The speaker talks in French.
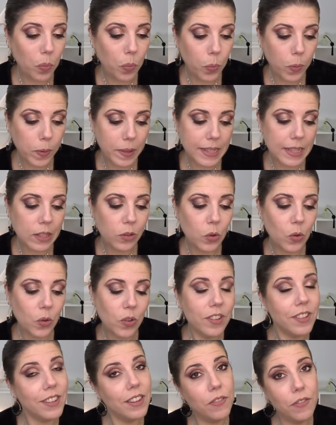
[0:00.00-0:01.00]
puisque
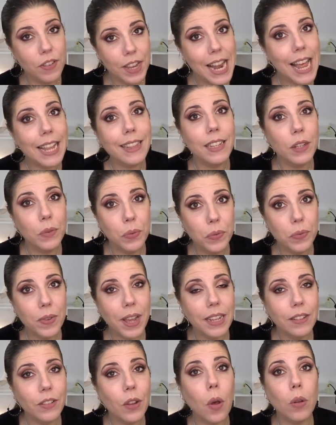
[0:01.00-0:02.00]
j'ai fait la
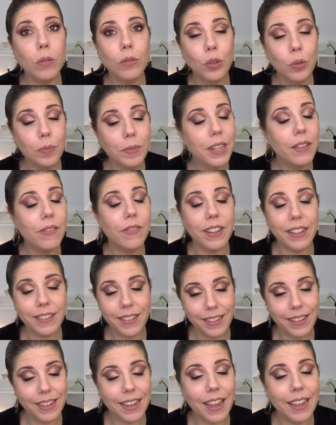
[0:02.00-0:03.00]
découverte en
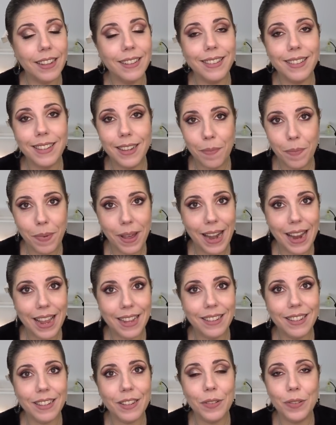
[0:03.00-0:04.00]
2021 des
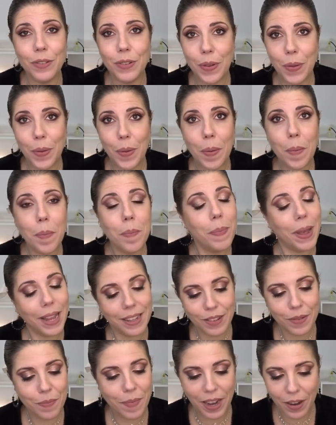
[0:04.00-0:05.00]
palettes de
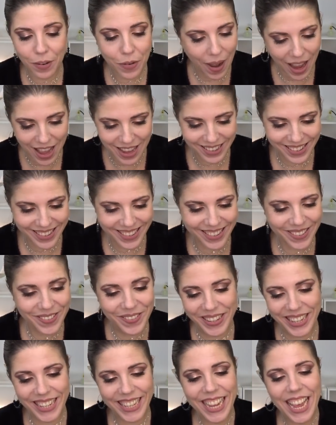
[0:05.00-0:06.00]
Pat McGrath,
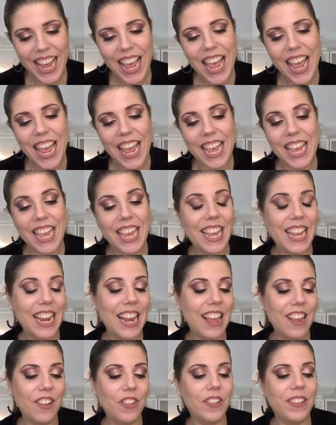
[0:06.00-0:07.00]
oui. Et
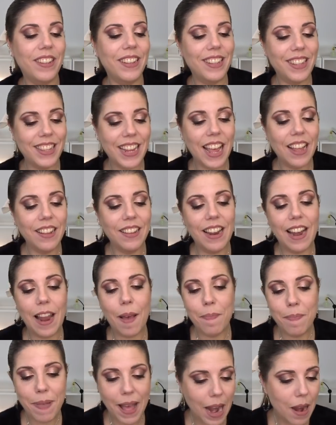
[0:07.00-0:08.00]
là, je décerne
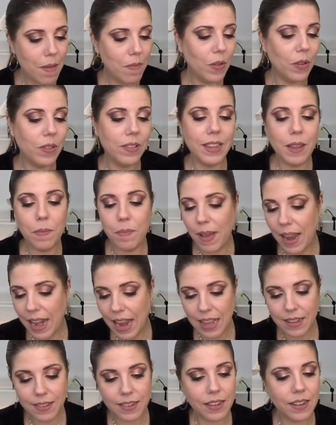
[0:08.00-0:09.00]
la palme des
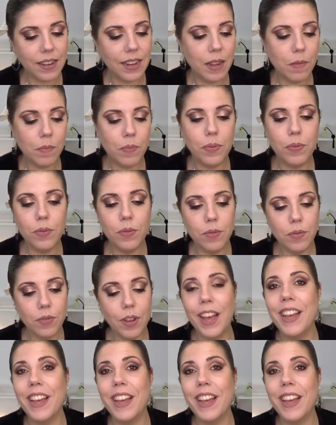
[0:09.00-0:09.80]
palettes les plus